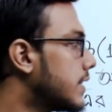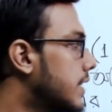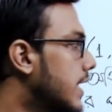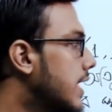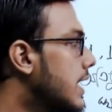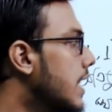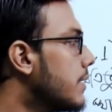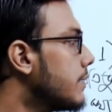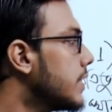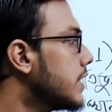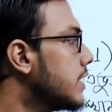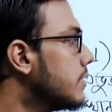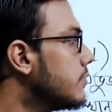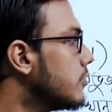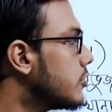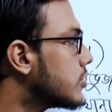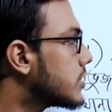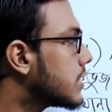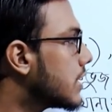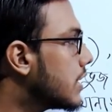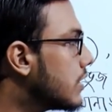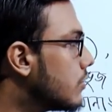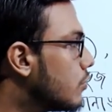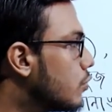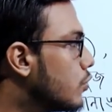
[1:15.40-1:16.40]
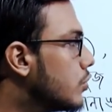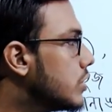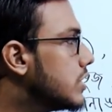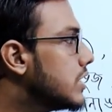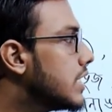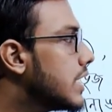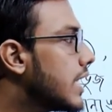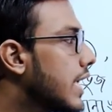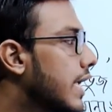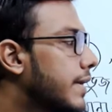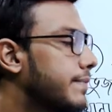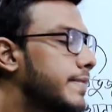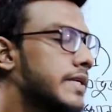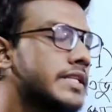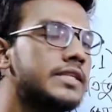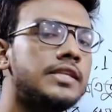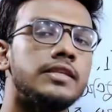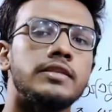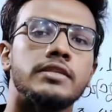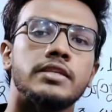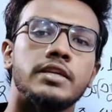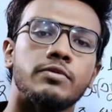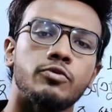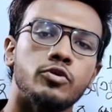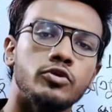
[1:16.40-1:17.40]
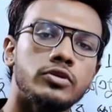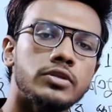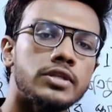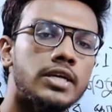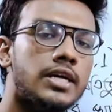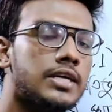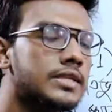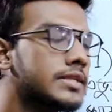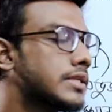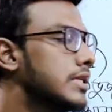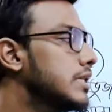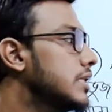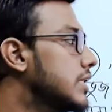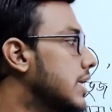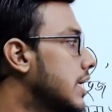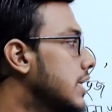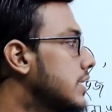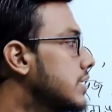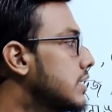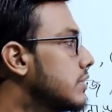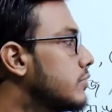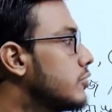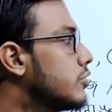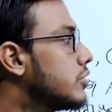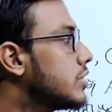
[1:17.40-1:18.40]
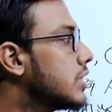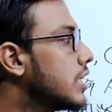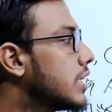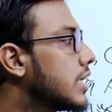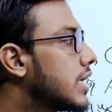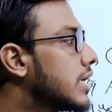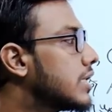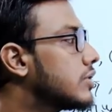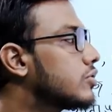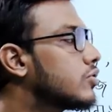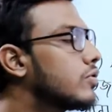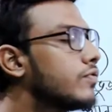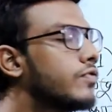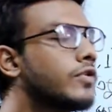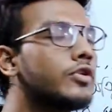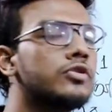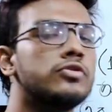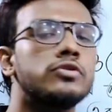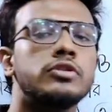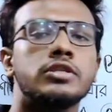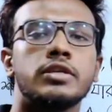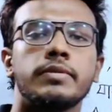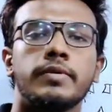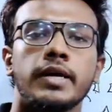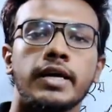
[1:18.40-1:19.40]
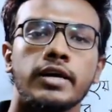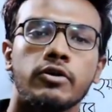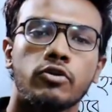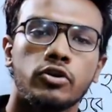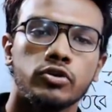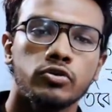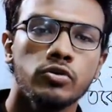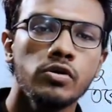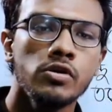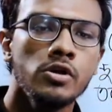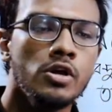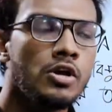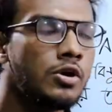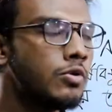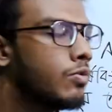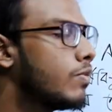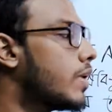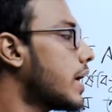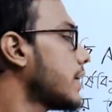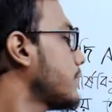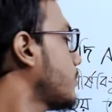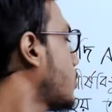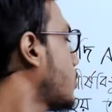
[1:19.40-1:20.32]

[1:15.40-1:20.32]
দেন আমাদের বলছে ওই যে এবিসি ত্রিভুজটা আছে সেই ত্রিভুজটার ক্ষেত্রফল হচ্ছে ভাইয়া কত ওয়ান